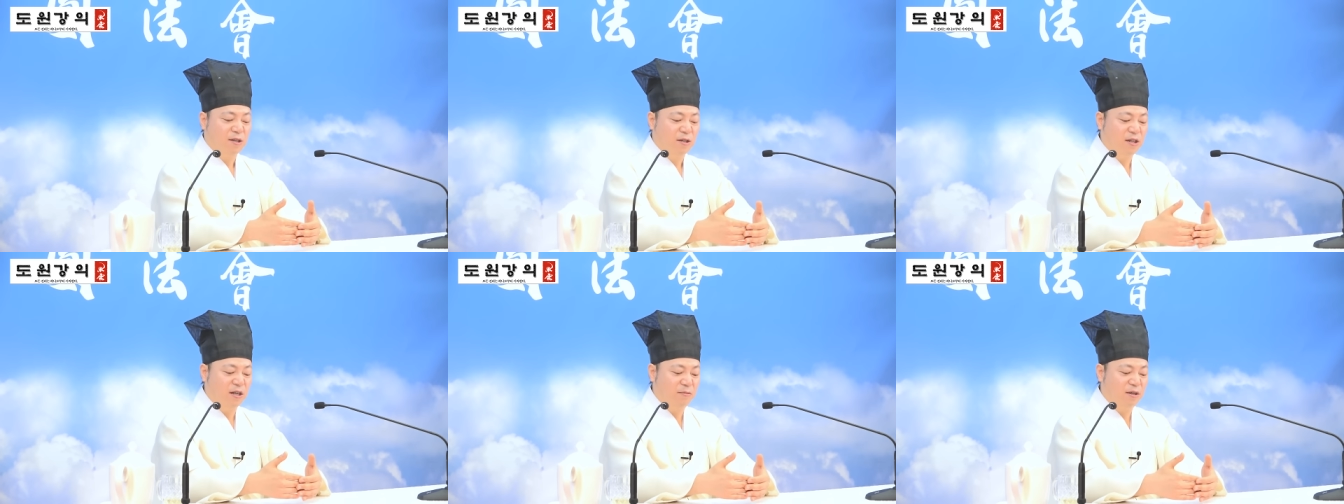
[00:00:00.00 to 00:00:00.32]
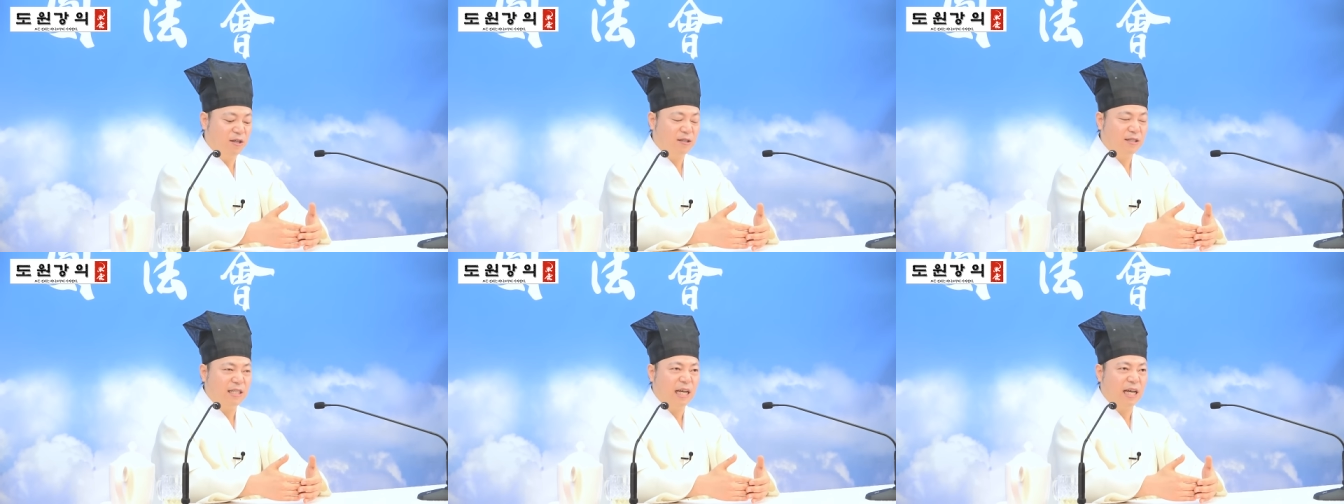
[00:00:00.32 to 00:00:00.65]

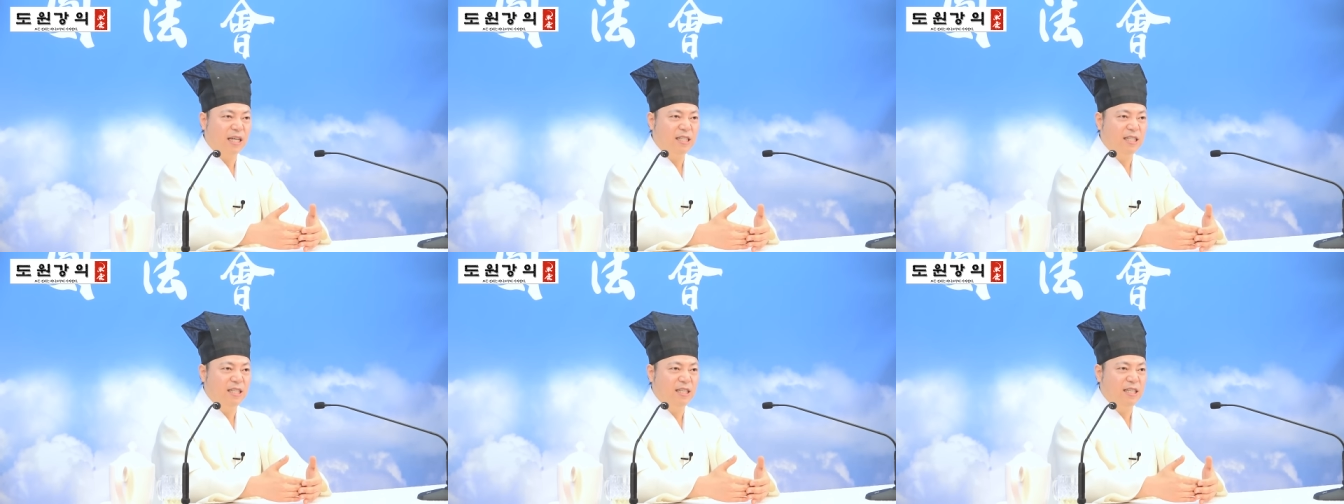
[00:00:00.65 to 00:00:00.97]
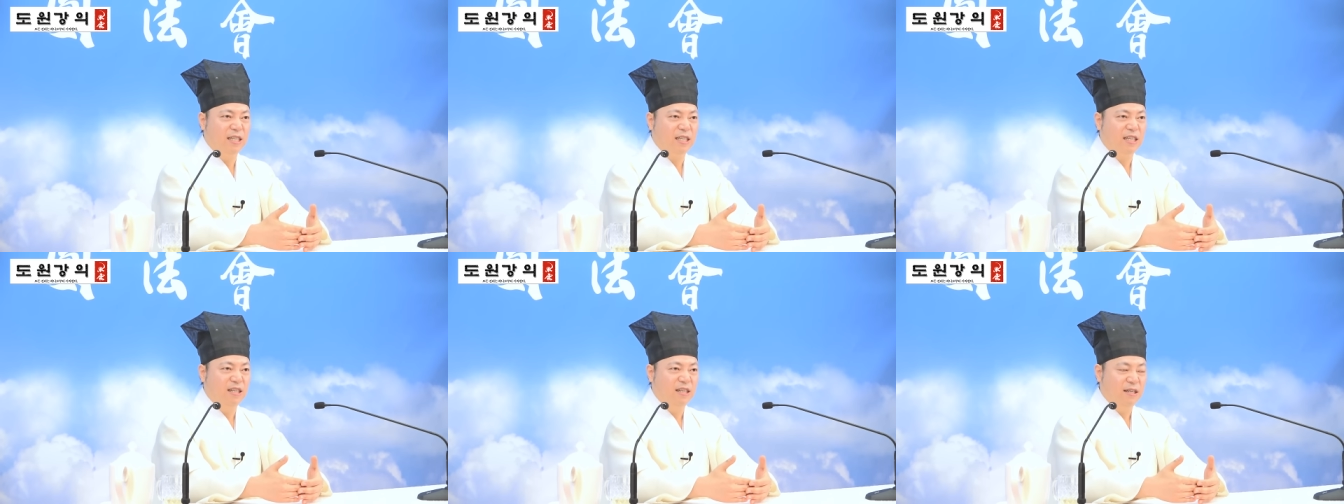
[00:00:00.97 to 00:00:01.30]
그러면
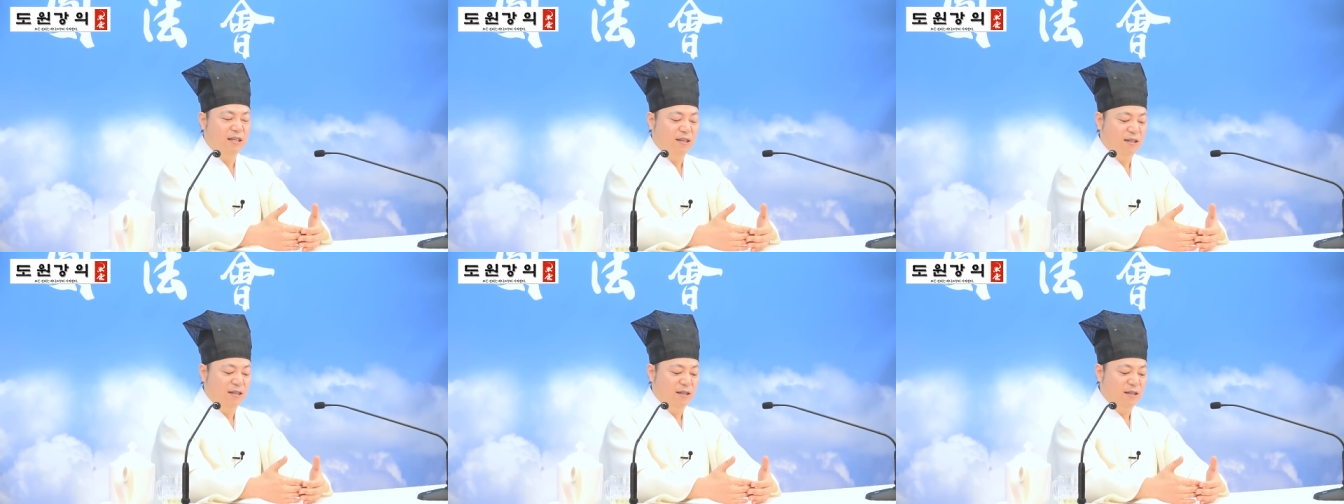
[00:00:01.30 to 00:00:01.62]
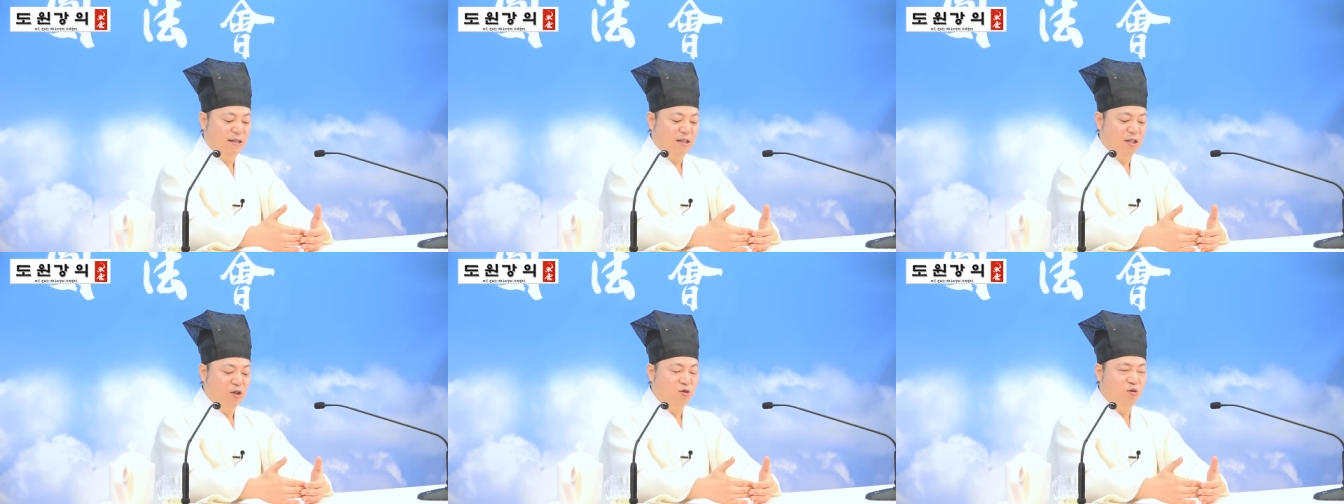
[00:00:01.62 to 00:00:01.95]
산이
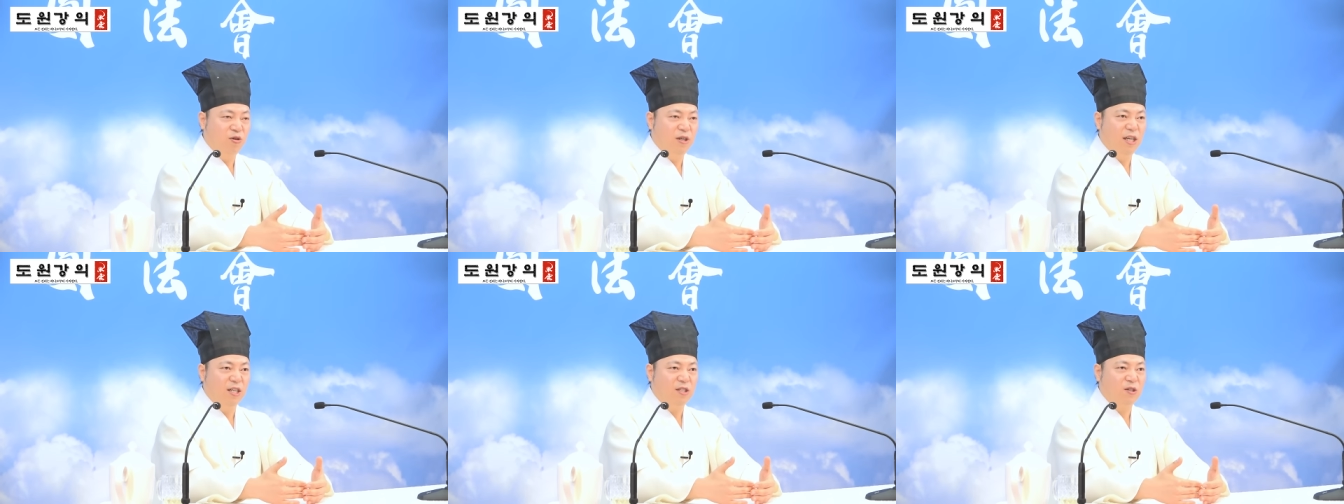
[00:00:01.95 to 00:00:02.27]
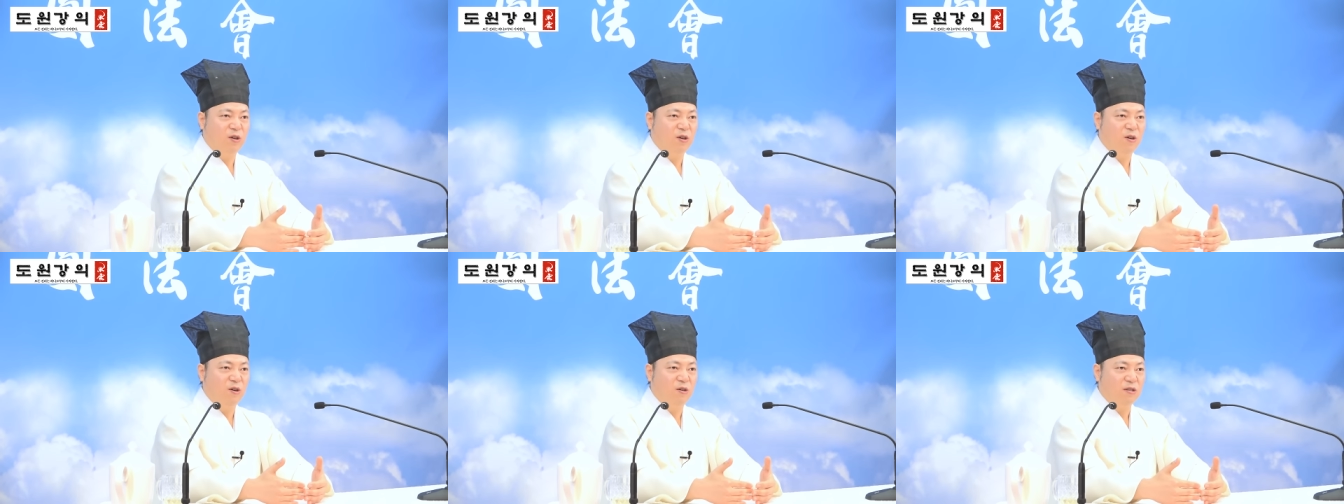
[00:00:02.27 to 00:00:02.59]

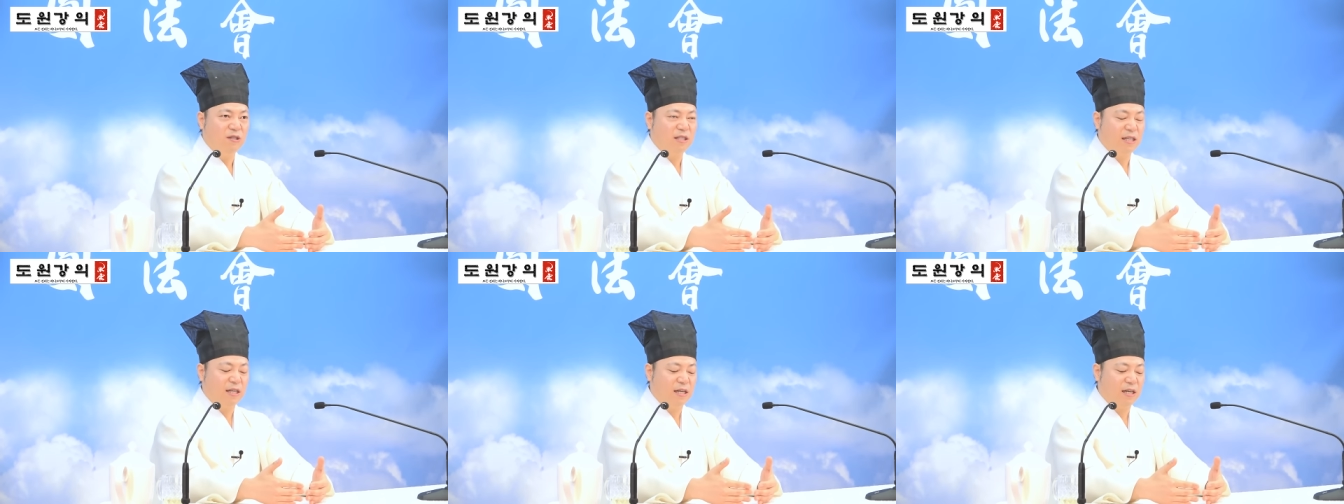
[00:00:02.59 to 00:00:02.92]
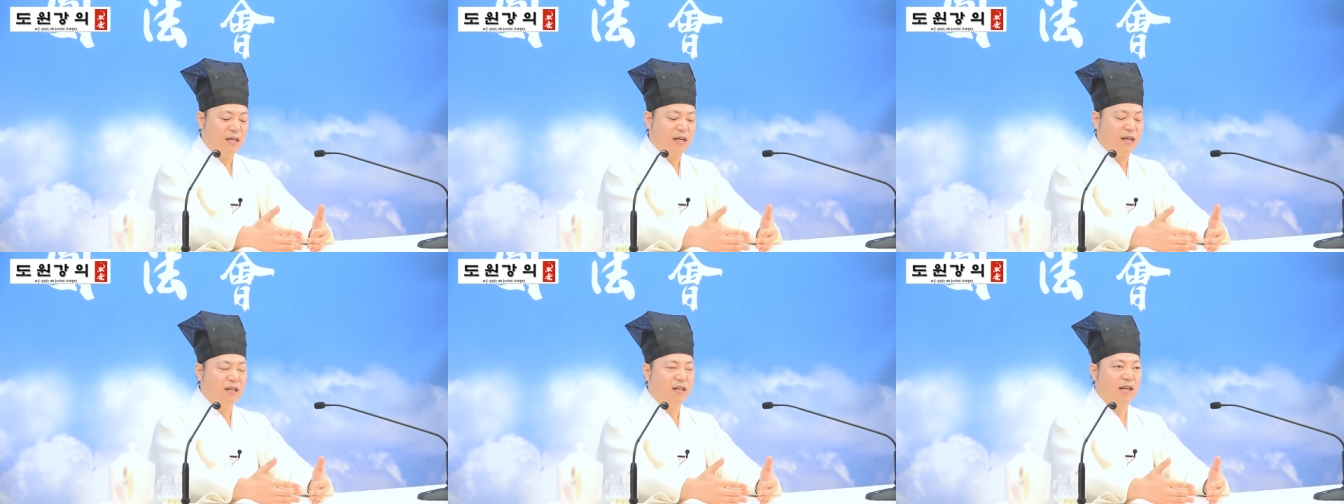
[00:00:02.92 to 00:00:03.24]
뒤에서
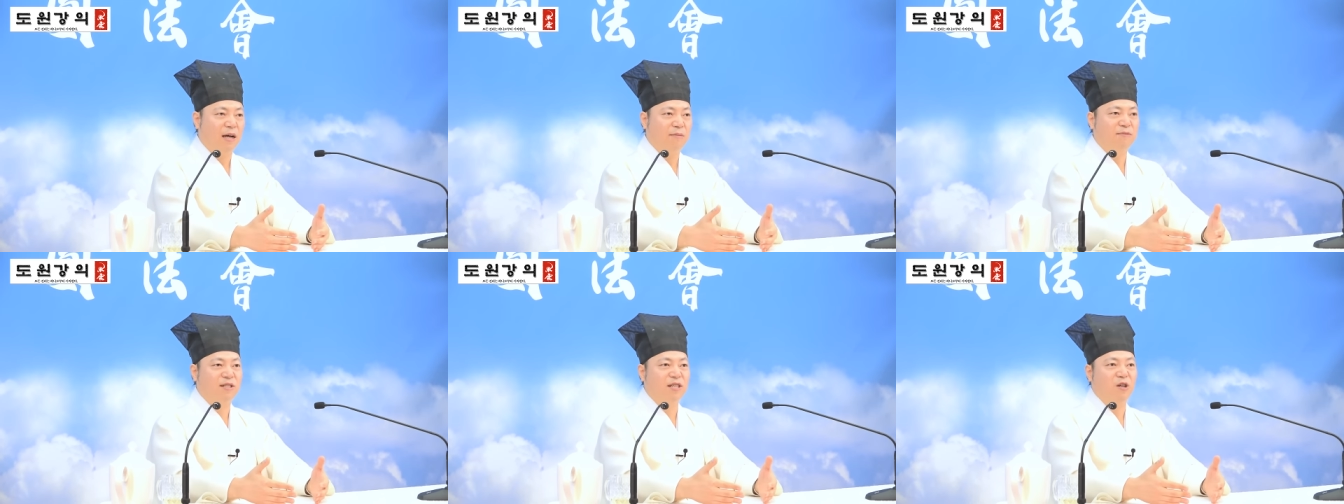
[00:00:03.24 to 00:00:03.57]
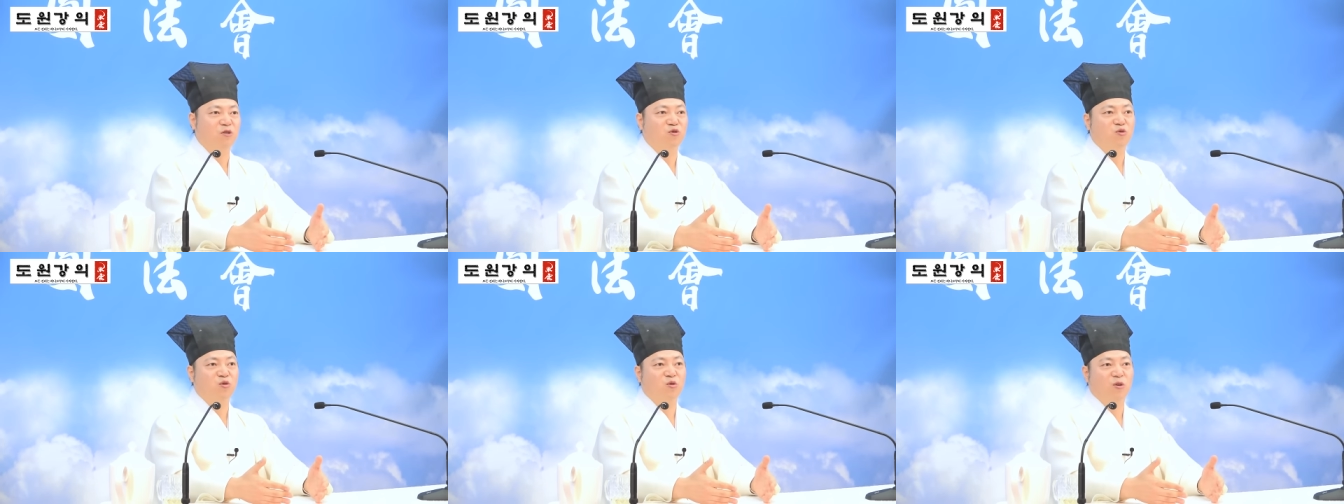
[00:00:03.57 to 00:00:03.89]
잘
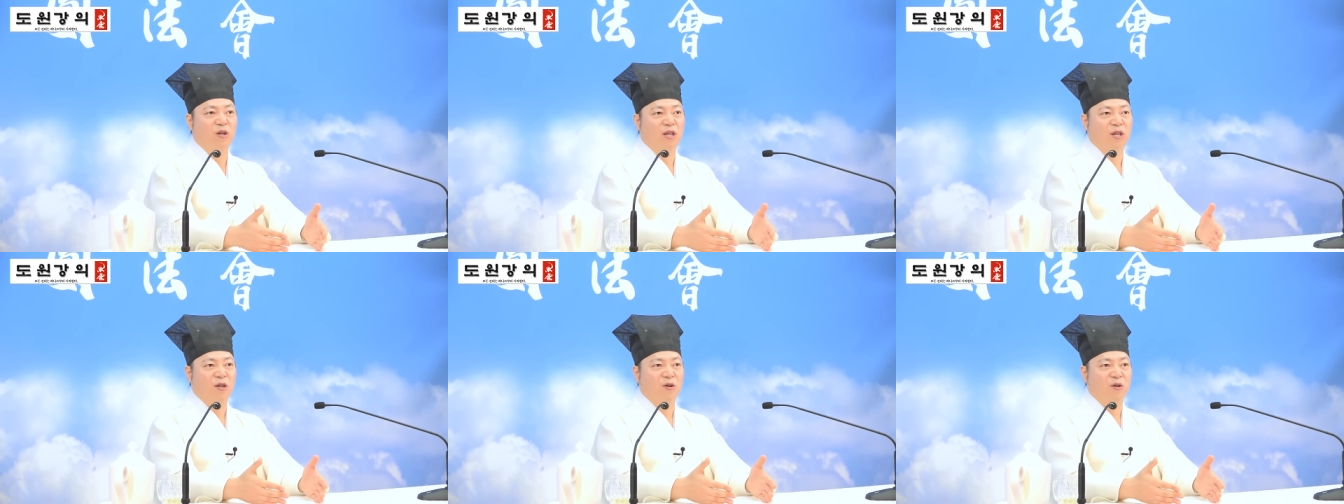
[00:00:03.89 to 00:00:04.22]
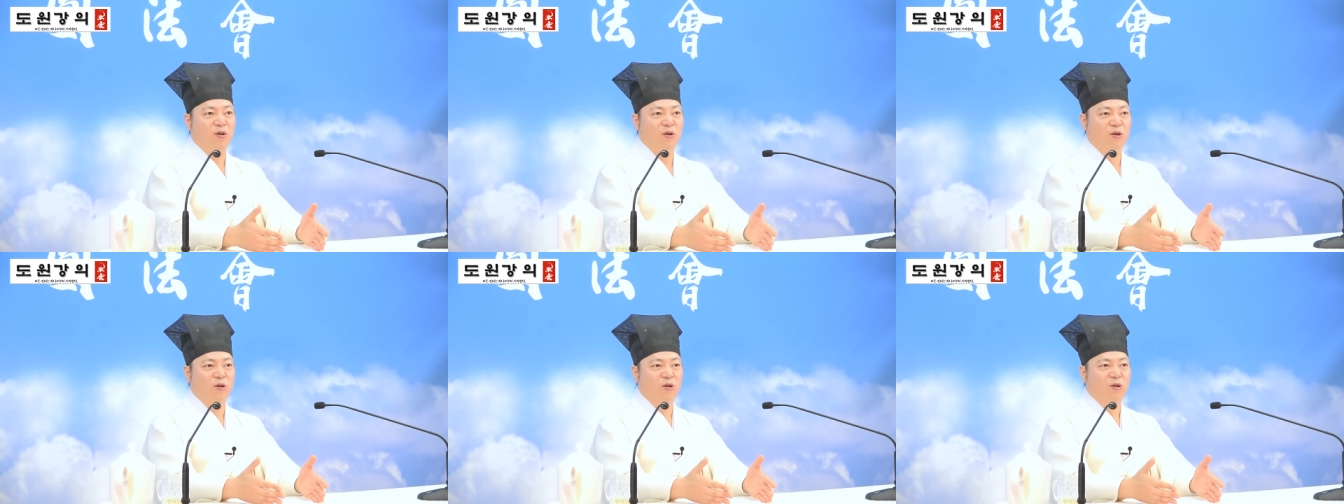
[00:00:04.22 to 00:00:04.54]
감싸주는
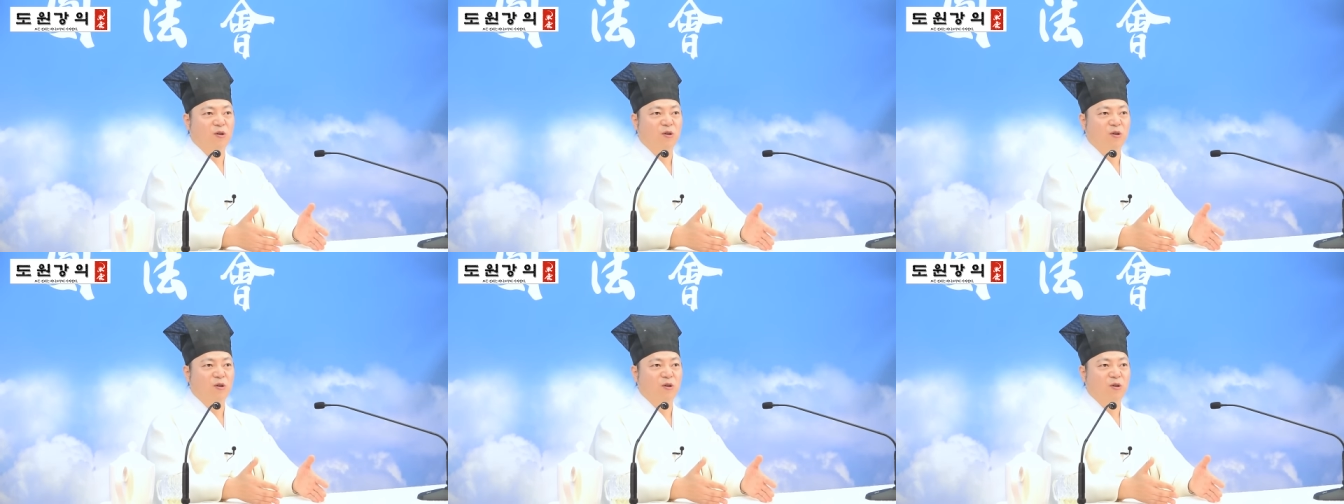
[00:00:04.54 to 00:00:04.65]
거예요.